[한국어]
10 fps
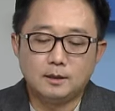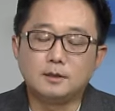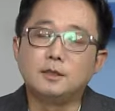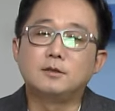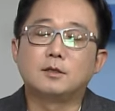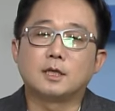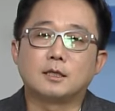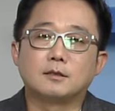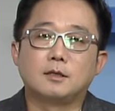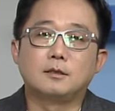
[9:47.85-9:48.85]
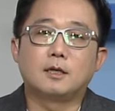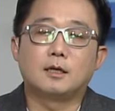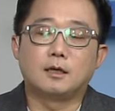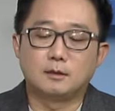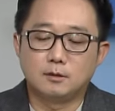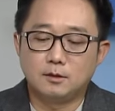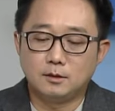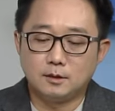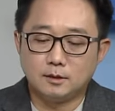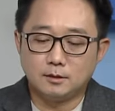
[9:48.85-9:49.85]
디지털 자산센터라는 걸
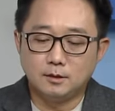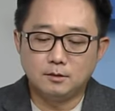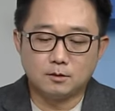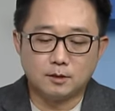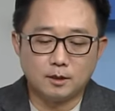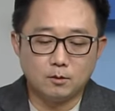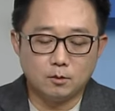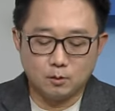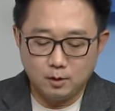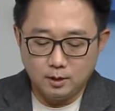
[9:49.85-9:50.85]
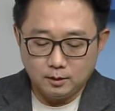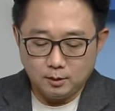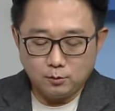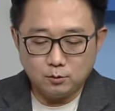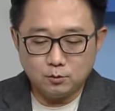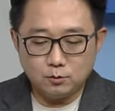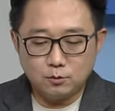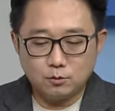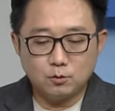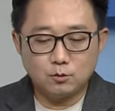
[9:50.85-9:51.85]
이제 신설을 했고 그래서
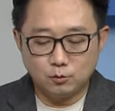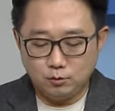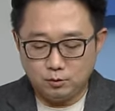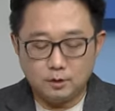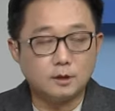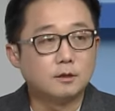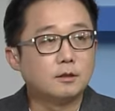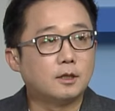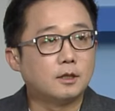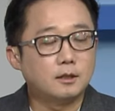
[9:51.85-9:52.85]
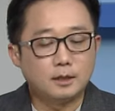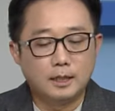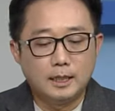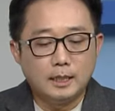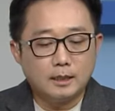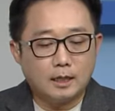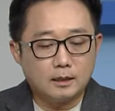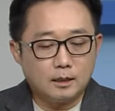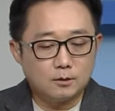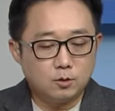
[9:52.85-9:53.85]
쭉쭉쭉쭉 뉴스들이 있는데
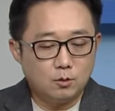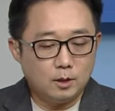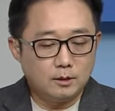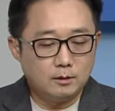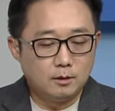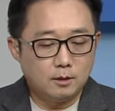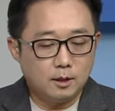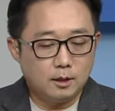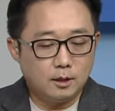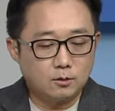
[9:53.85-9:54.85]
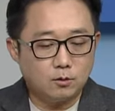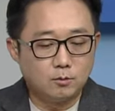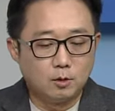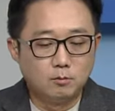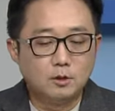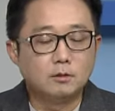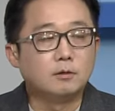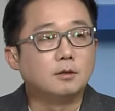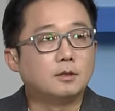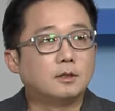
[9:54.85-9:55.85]
각각 총한 열개가 조금 넘는
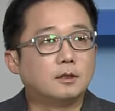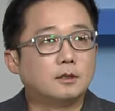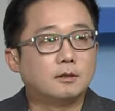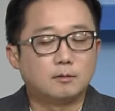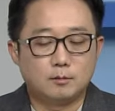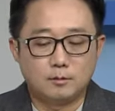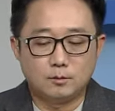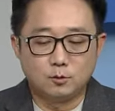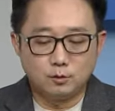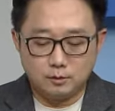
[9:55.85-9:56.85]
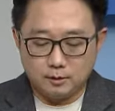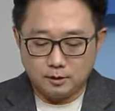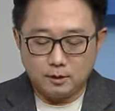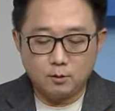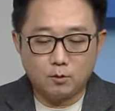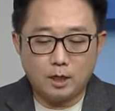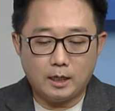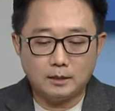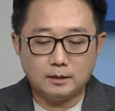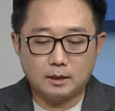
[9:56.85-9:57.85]
음. 이제 뉴스들인데 이걸
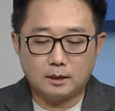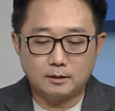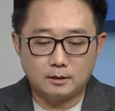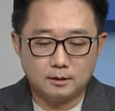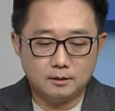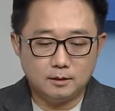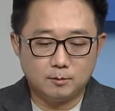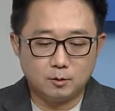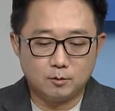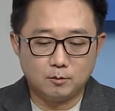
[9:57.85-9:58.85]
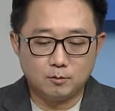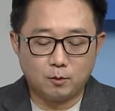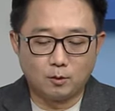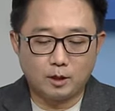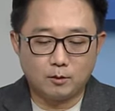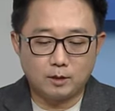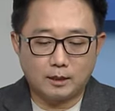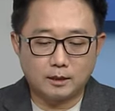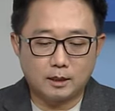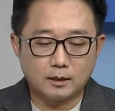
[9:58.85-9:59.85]
하나씩 하나씩 한번 볼게요.
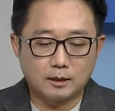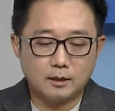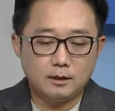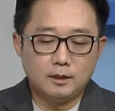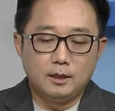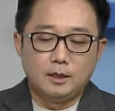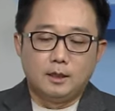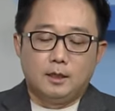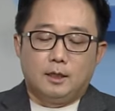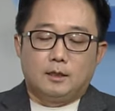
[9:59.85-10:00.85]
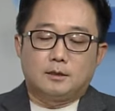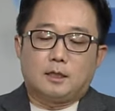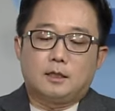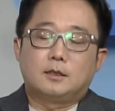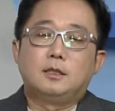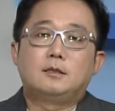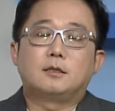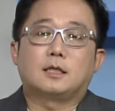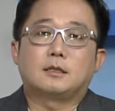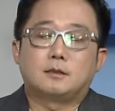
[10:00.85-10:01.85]
간단하게. 그래서 아까 디지털
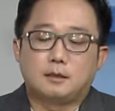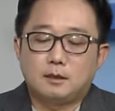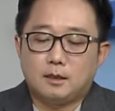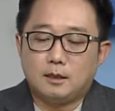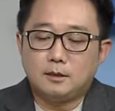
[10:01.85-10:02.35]
자산센터